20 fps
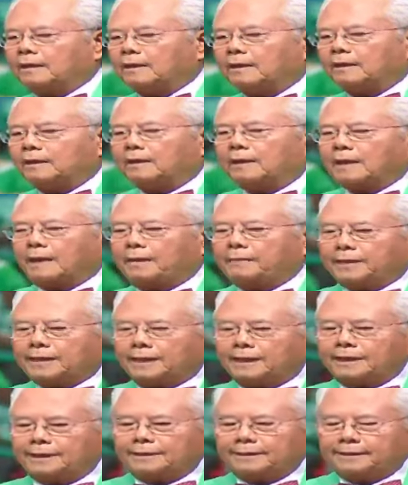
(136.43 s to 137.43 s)

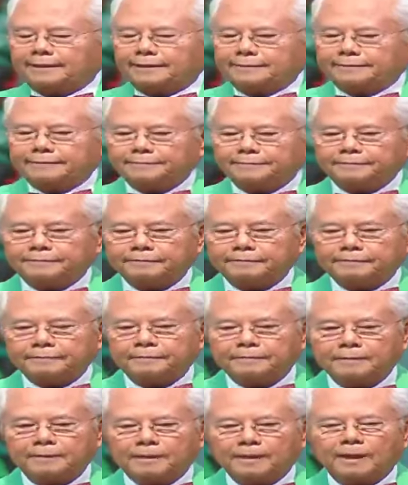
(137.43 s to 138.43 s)
kapatid,
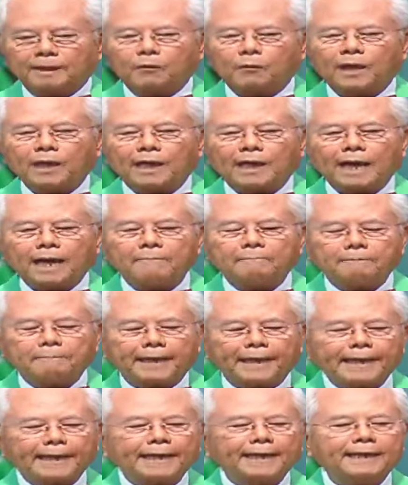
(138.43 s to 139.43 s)
welcome pa
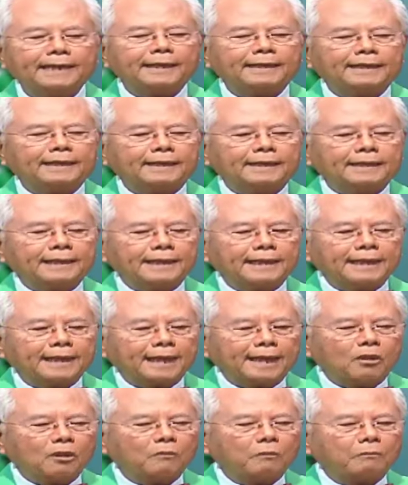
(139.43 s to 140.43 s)
rin
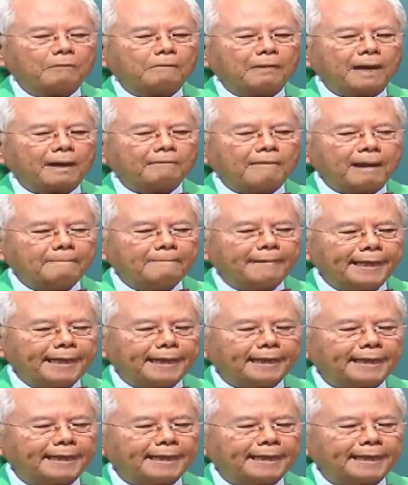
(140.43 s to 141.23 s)
ikaw pagbabalik.